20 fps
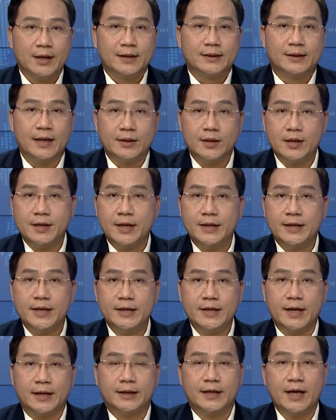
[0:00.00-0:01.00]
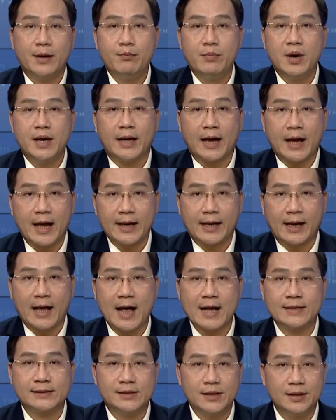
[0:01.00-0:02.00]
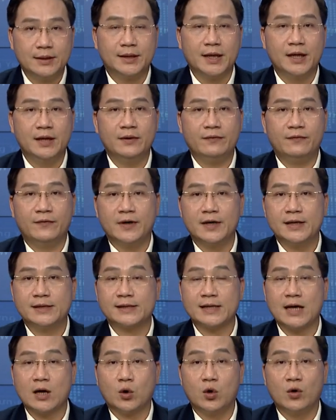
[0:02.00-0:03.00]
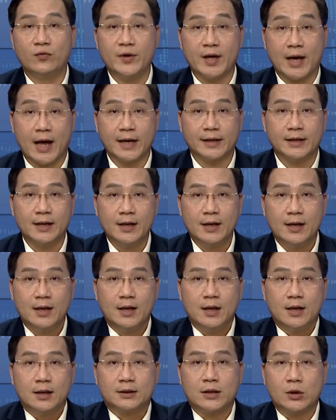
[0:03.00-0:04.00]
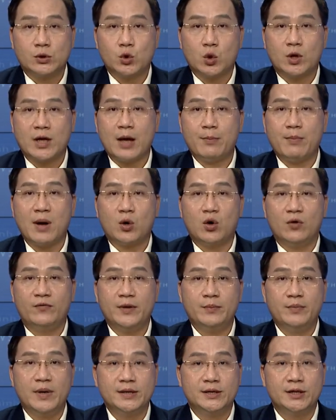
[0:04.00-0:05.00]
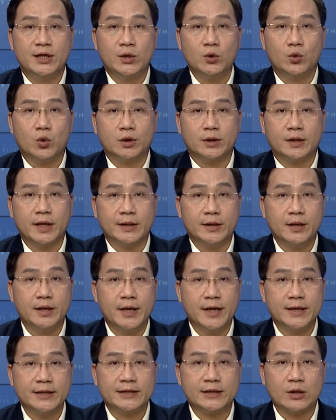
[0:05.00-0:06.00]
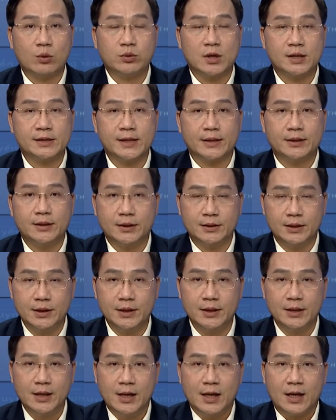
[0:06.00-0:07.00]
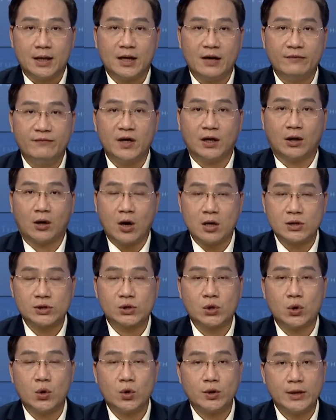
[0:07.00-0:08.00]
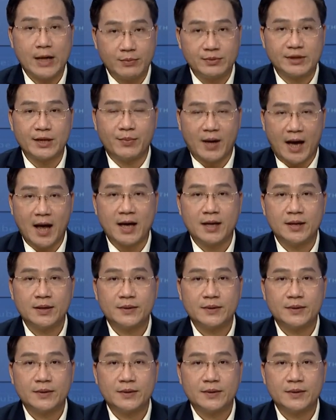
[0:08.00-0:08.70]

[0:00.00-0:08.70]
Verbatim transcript: tỉnh Hưng Yên ghi nhận thêm 12 ca dương tính với SARS-CoV-2. Tổng số ca mắc COVID-19 của tỉnh Hưng Yên trong đợt dịch thứ tư đã vượt con số 500 ca.